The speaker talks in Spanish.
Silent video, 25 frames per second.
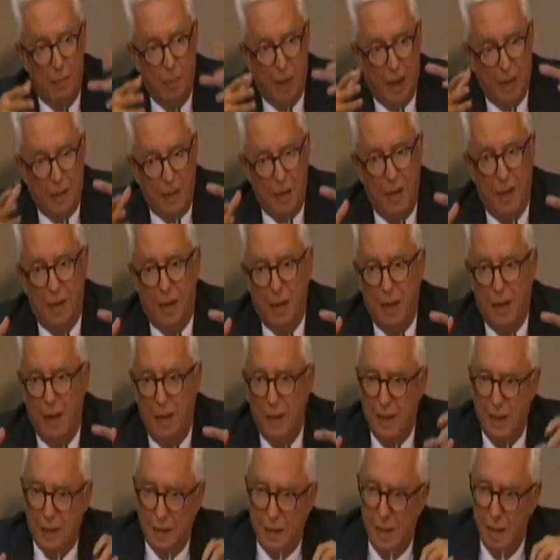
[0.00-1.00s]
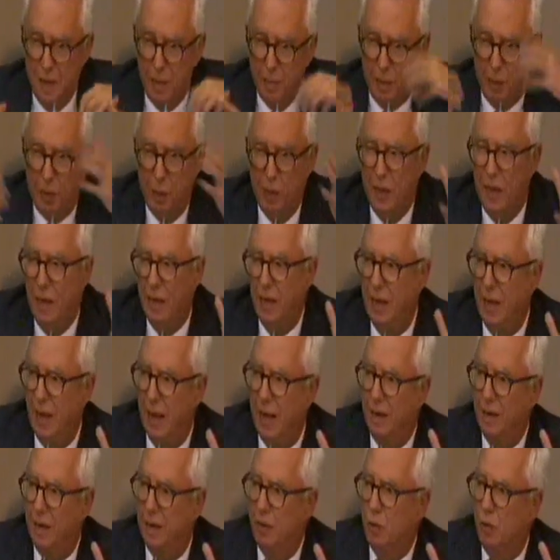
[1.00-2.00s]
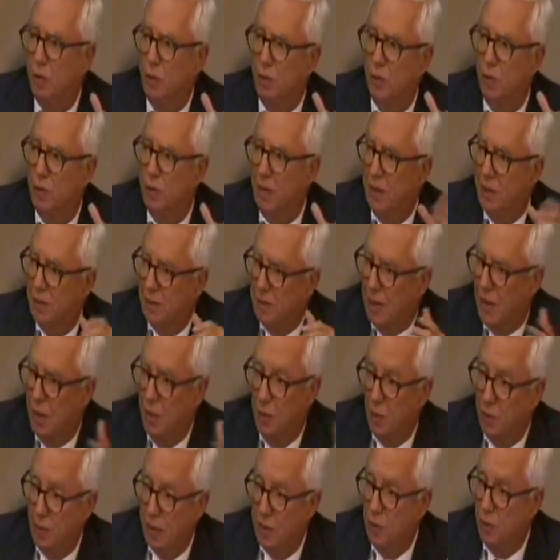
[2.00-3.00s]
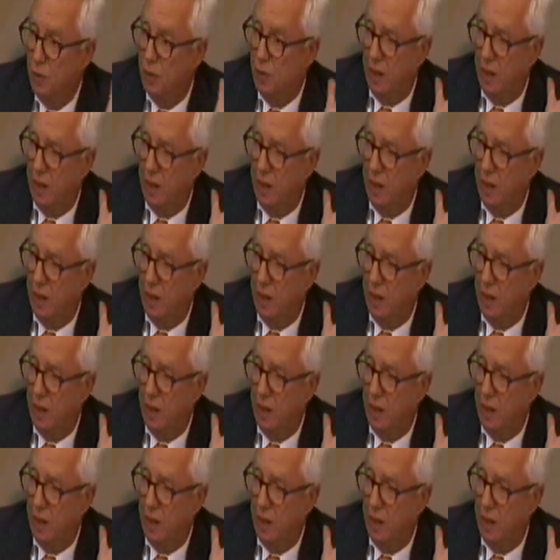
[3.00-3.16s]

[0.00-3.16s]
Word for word: plata de regalías, pero en general recursos del Estado no tengo